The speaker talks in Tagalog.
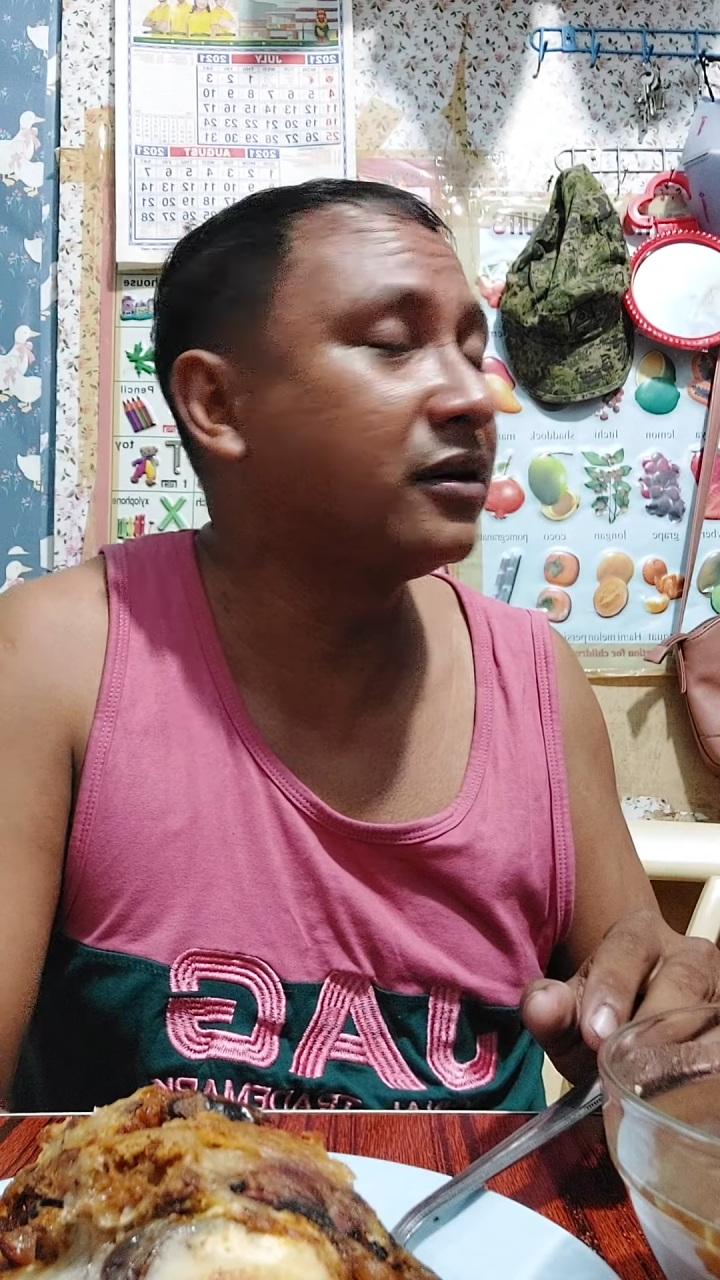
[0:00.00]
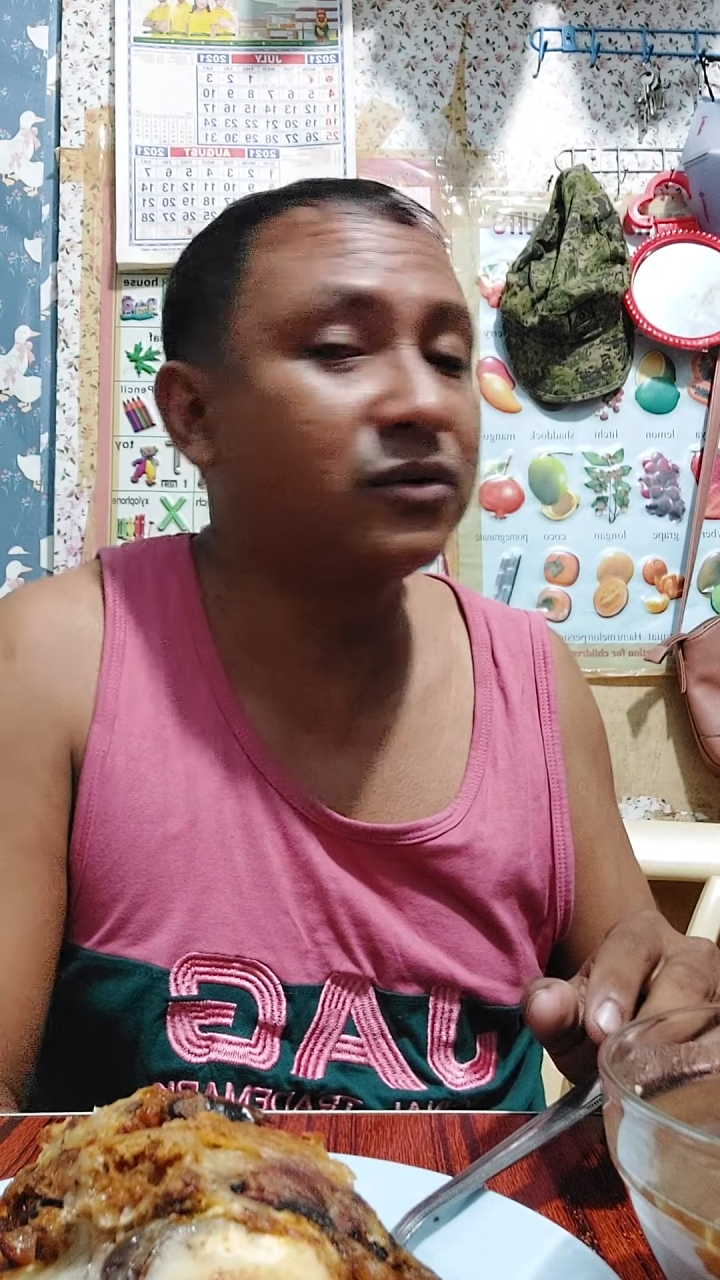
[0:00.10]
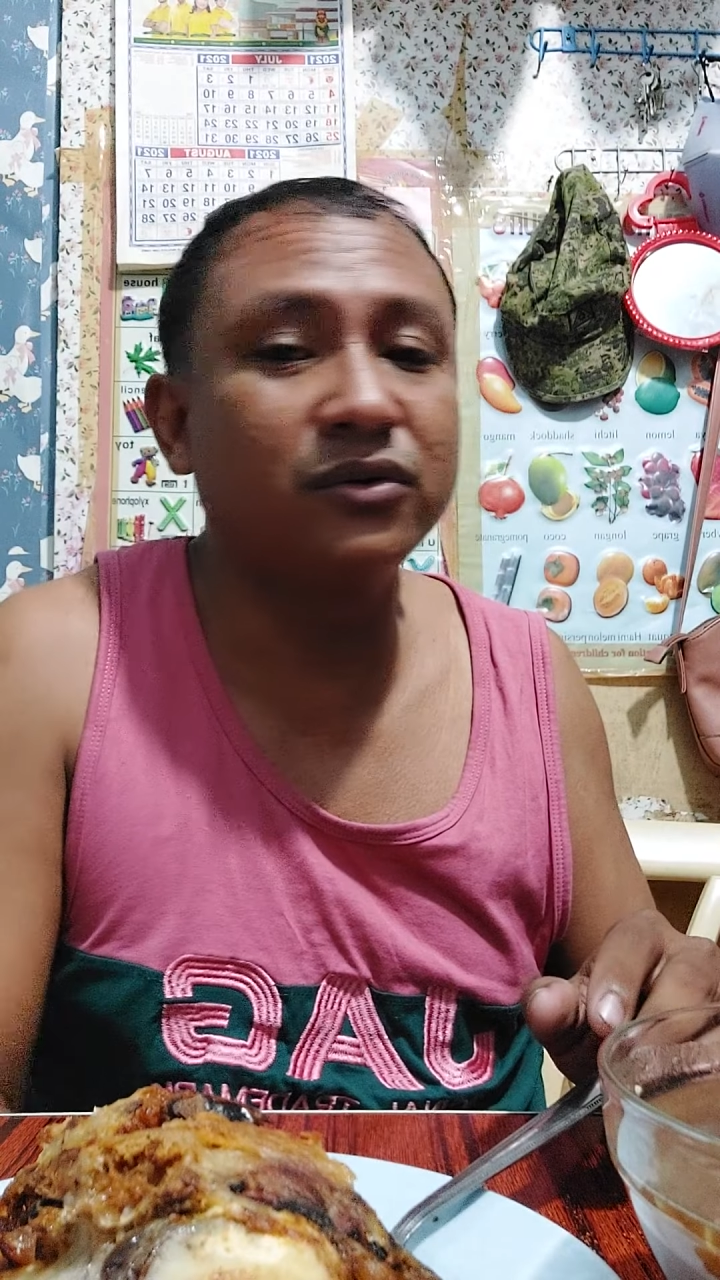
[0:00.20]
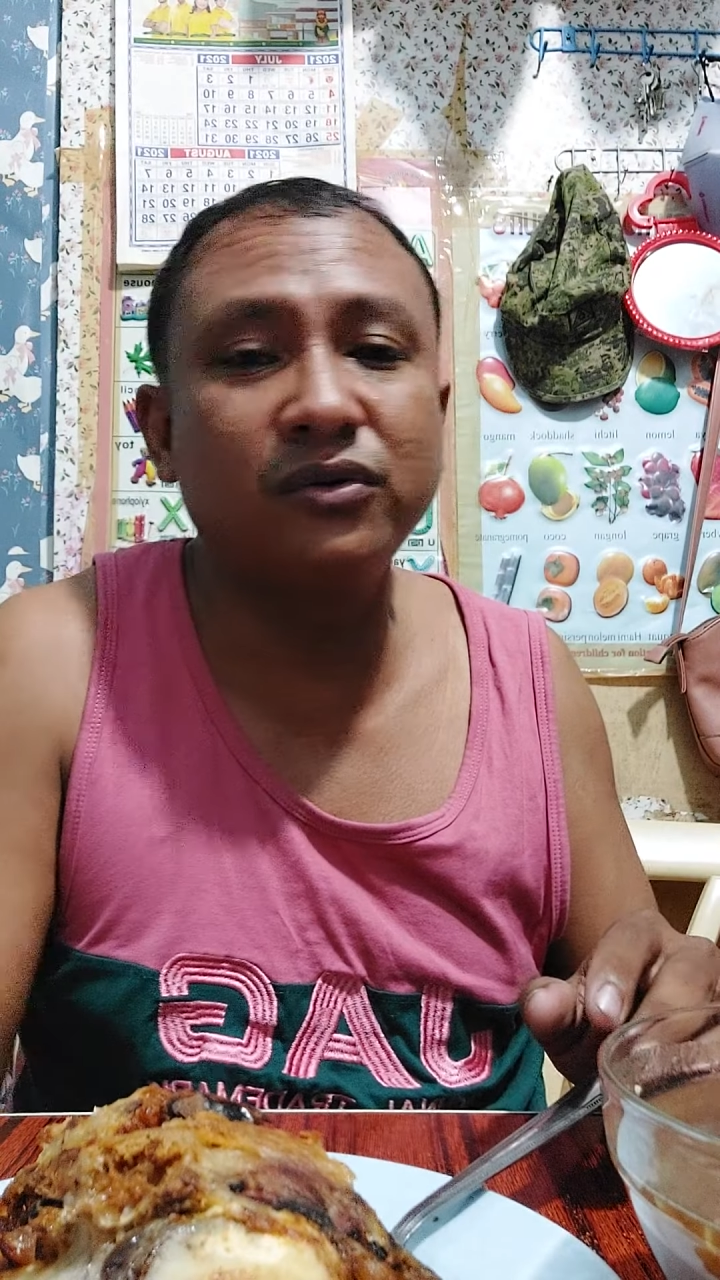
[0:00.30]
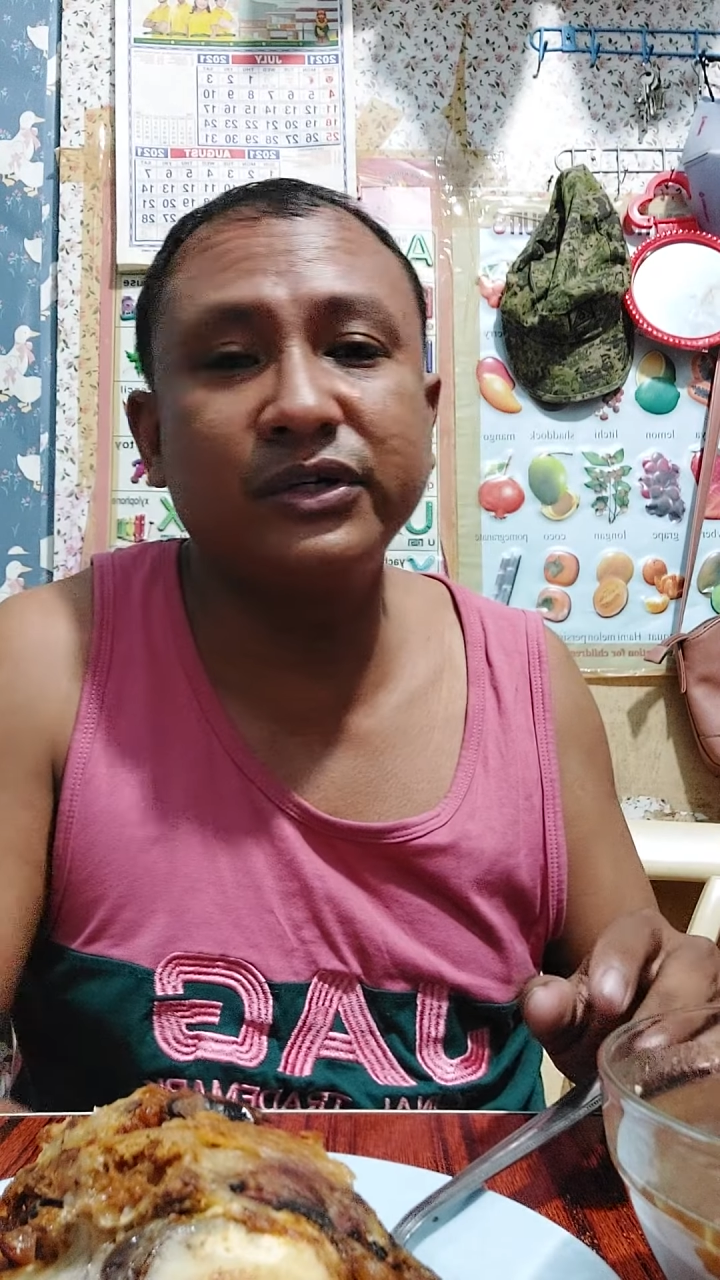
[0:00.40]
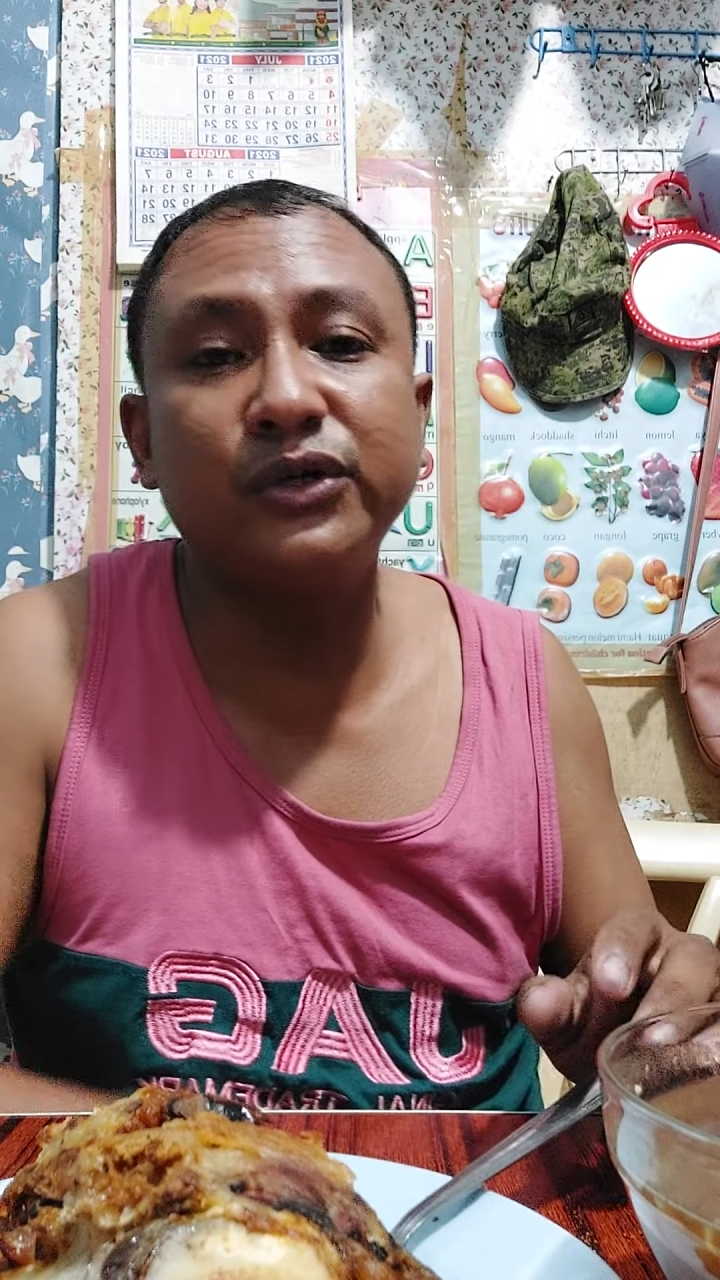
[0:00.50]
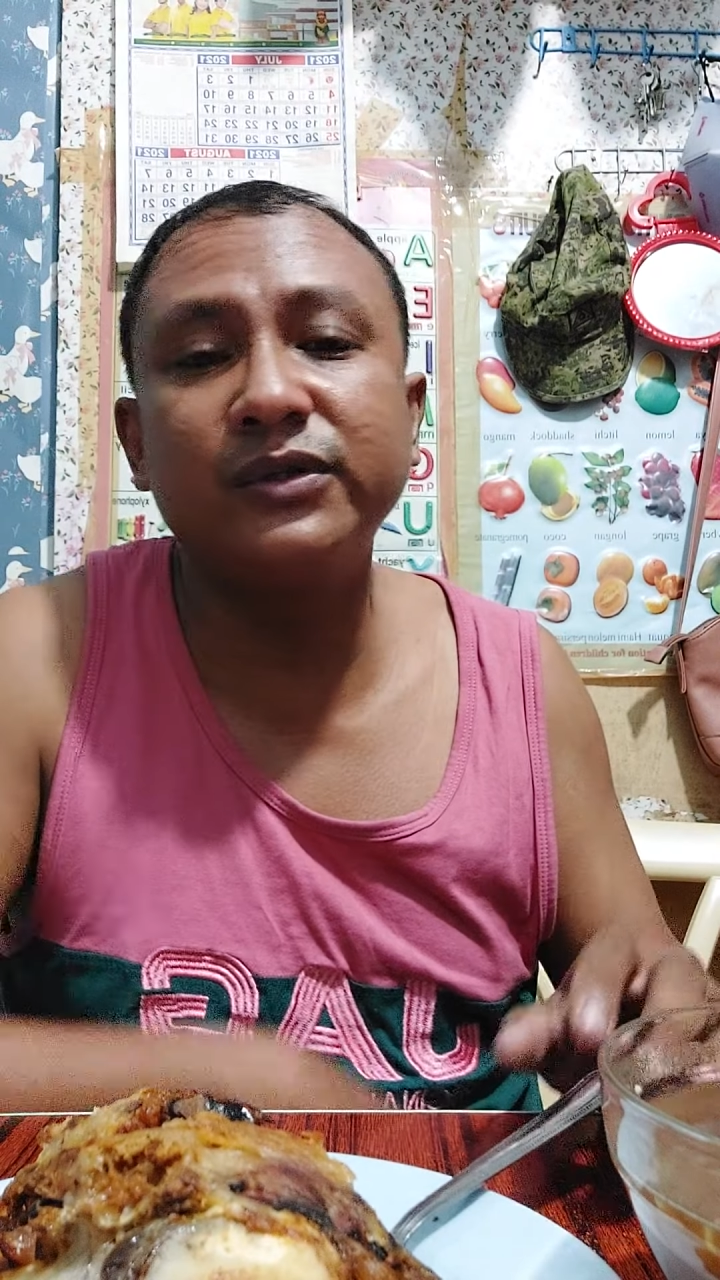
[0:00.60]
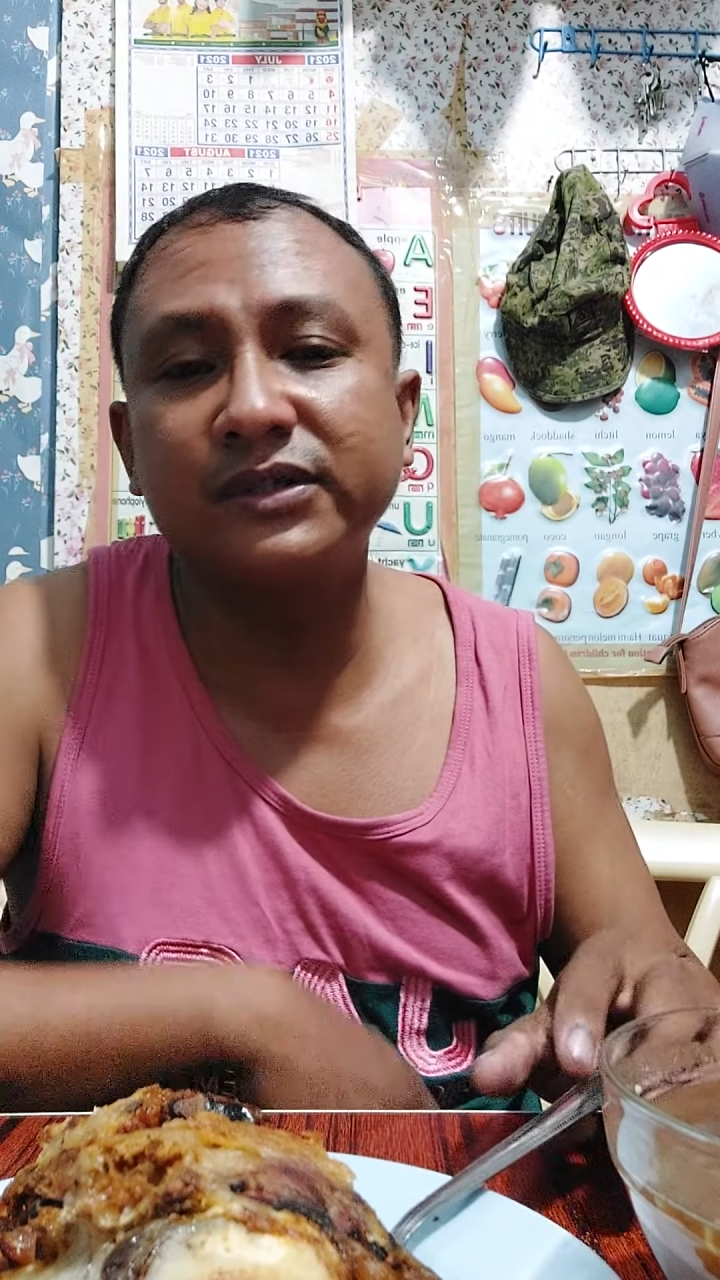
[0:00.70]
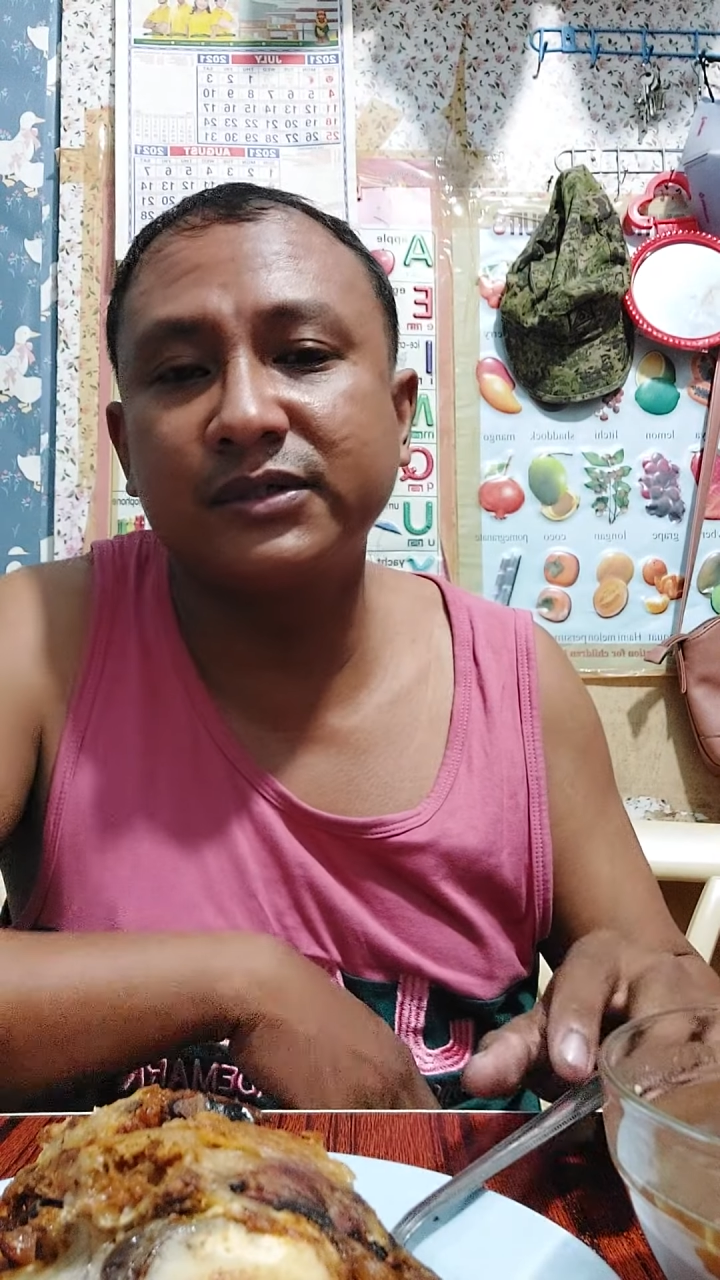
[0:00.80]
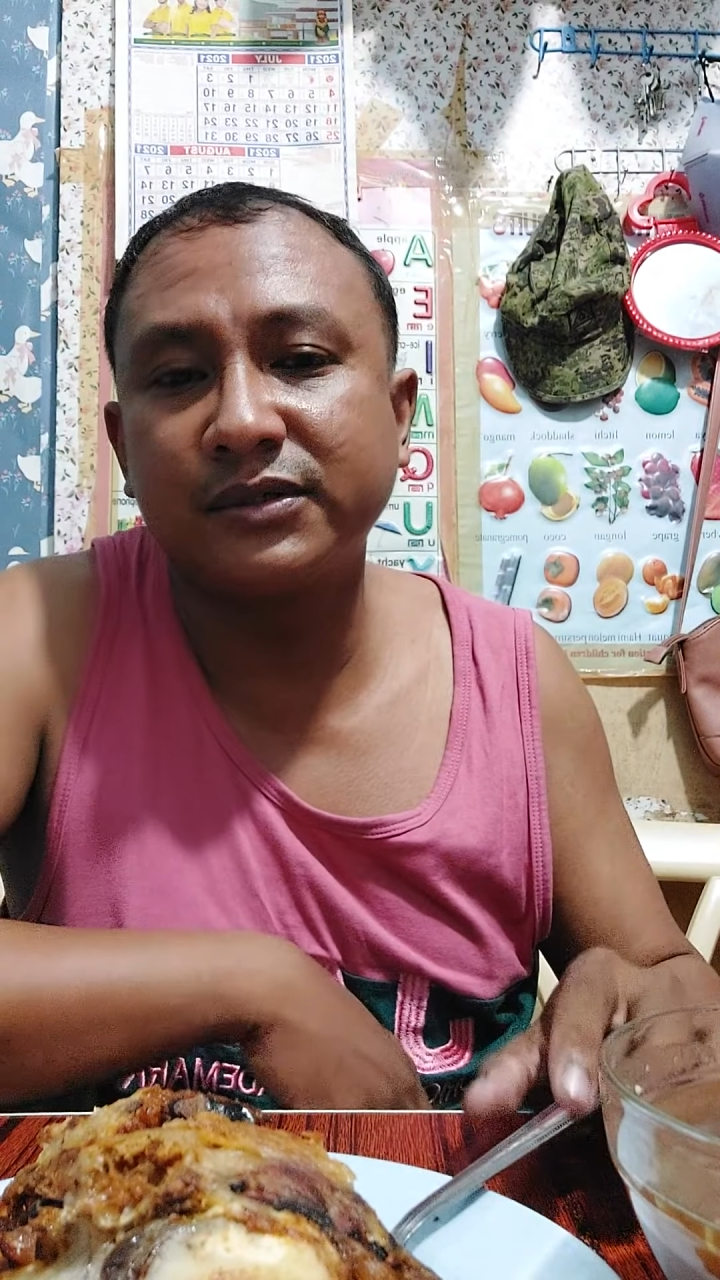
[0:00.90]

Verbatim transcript: Oo, yun.